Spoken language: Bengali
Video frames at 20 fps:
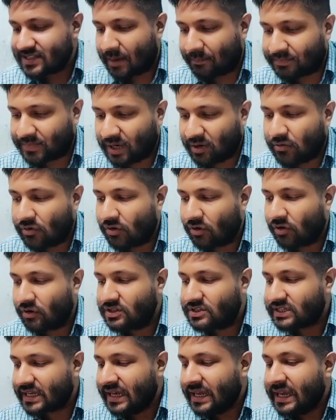চ্যাপ্টারগুলো
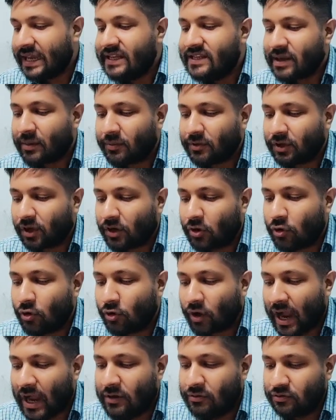রয়েছে যেমন ধরো
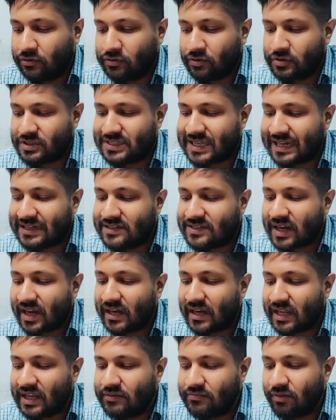লোকায়ুক্ত সেন্ট্রাল
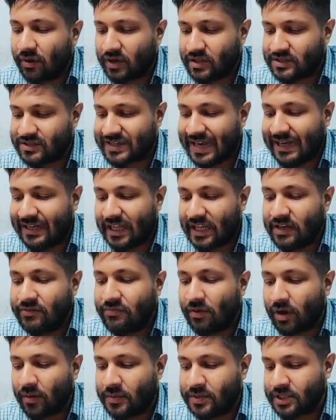স্টেট
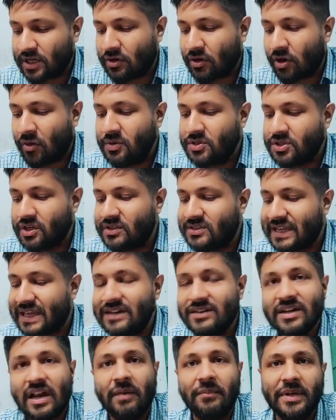ইনফরমেশন কমিশন
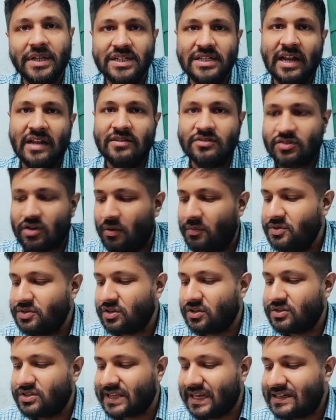সেন্ট্রাল ভিজিলেন্স
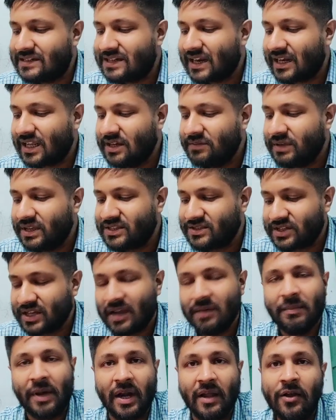কমিশন সেন্ট্রাল
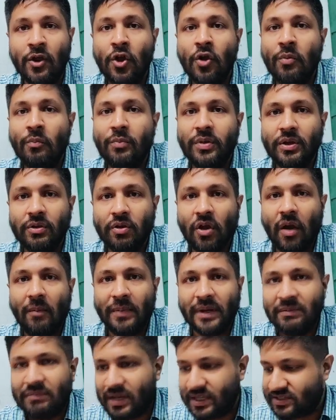ইনভেস্টিগেশন মানে ব্যুরো অফ
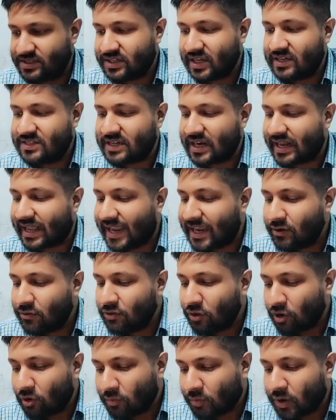ইনভেস্টিগেশন
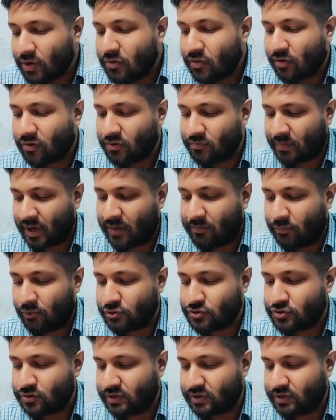এইগুলোর ওপরেও মানে প্রশ্ন